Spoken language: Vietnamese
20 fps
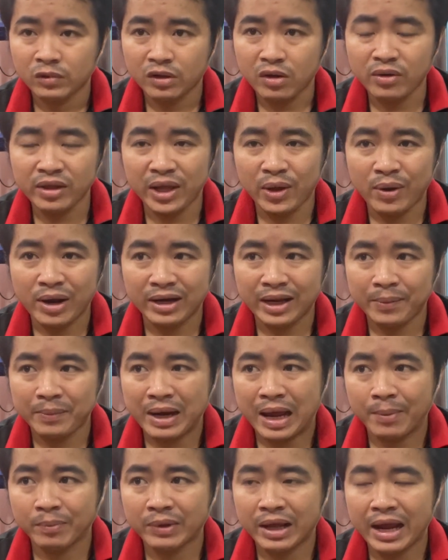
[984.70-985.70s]
có nhiều anh em
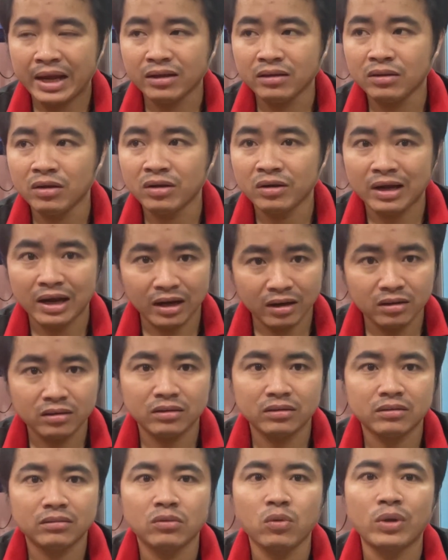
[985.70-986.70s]
làm tháng lương
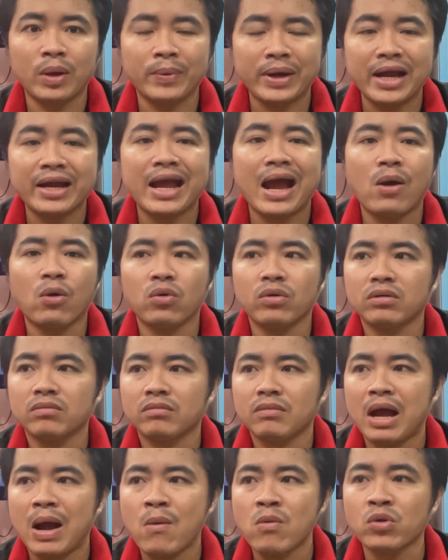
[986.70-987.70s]
thu nhập khá cao luôn
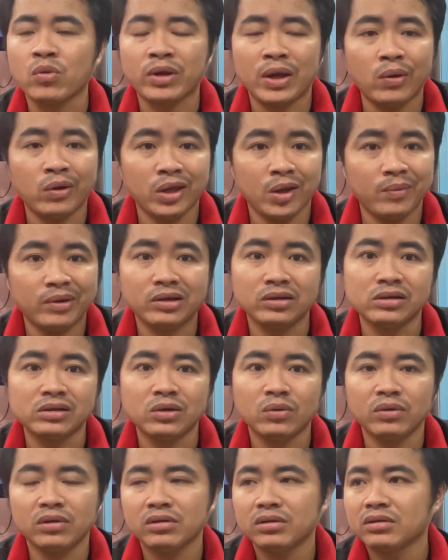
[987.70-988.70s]
ba bốn triệu là gì bình
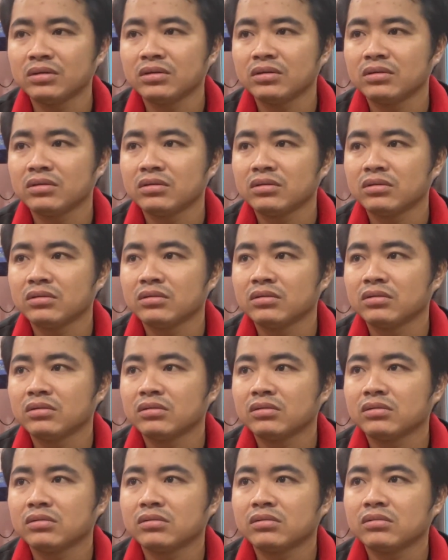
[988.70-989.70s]
thường luôn á
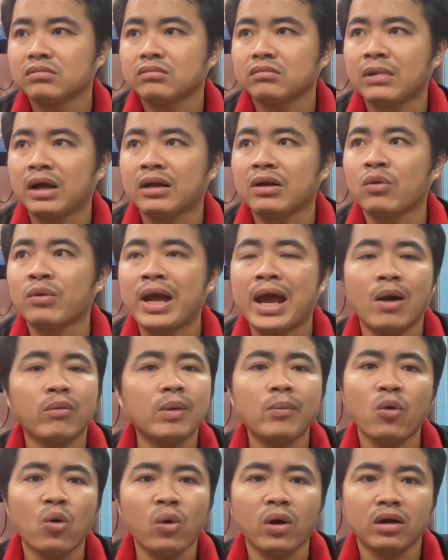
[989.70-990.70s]
mà đồ nghề
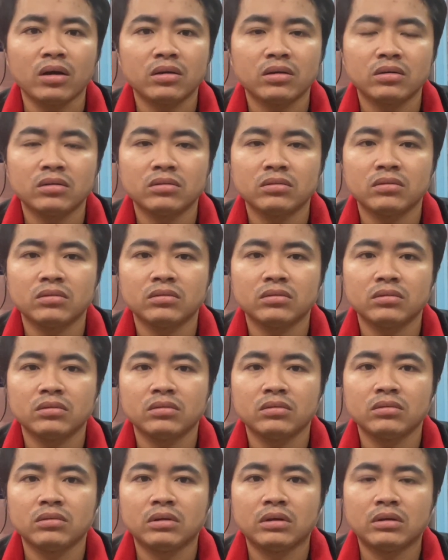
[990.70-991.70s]
không dám mua
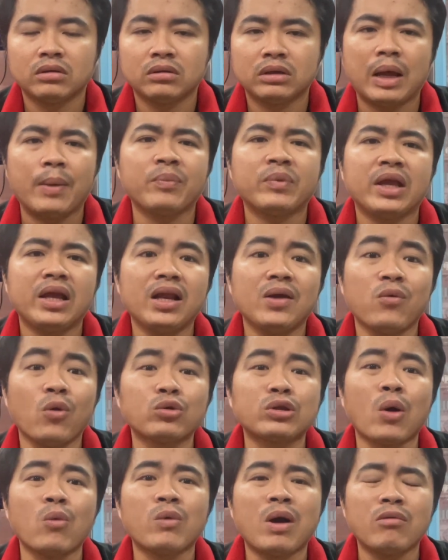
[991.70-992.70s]
thậm chí là
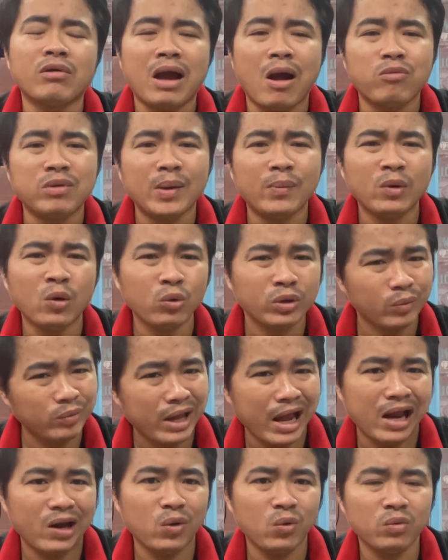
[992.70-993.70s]
phụ tùng không không dám lưu trong
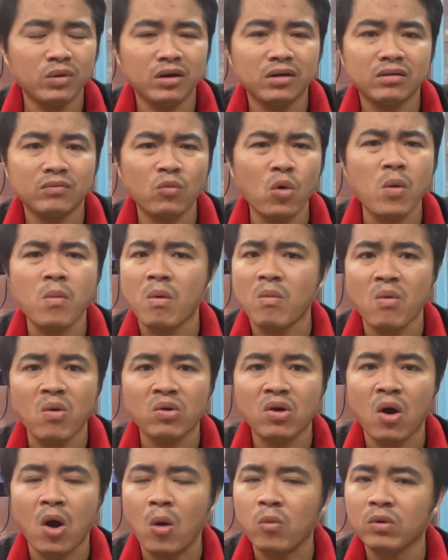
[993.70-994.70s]
nhà luôn nữa mua một
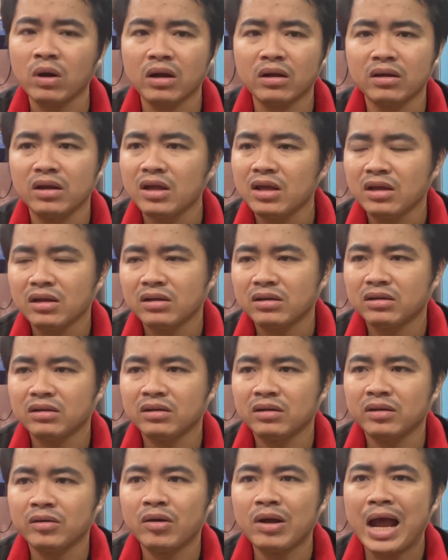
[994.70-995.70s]
món đồ không
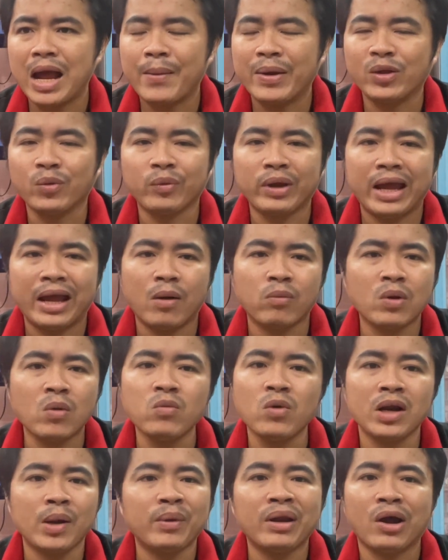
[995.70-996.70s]
ừ, có hai ba chục ngàn không
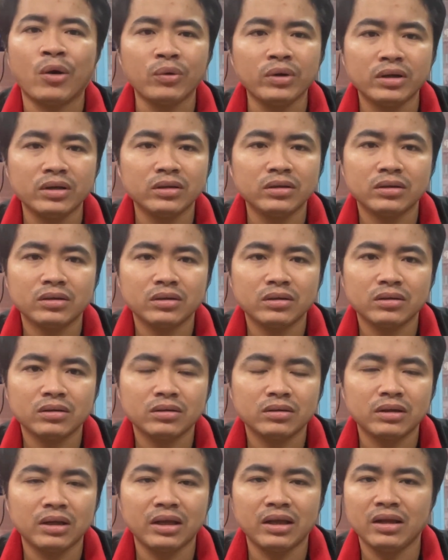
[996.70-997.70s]
đúng cái này bị đổi nữa
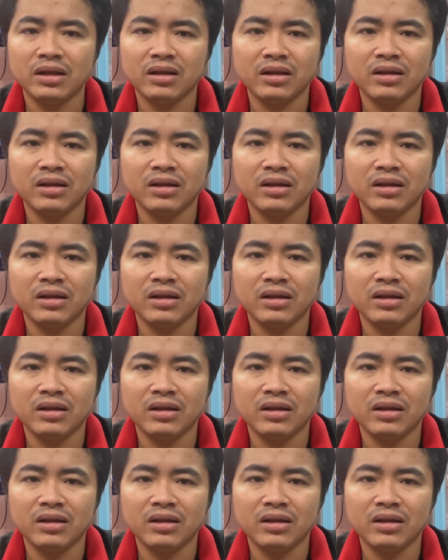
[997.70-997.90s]
thì